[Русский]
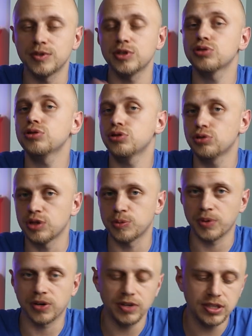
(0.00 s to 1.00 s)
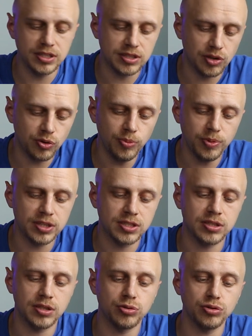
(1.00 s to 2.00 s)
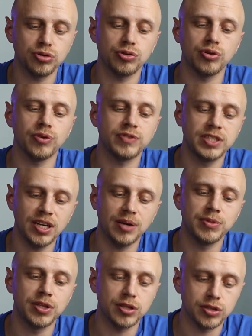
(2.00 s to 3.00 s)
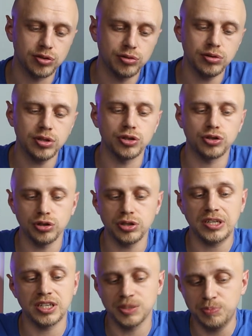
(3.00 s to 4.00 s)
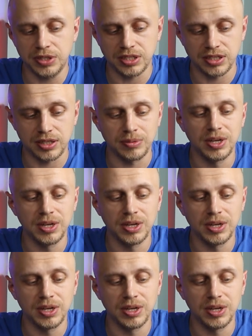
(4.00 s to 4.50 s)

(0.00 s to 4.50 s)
За что стоит похвалить этот комплекс, это то, что все аминокислоты четко расписаны.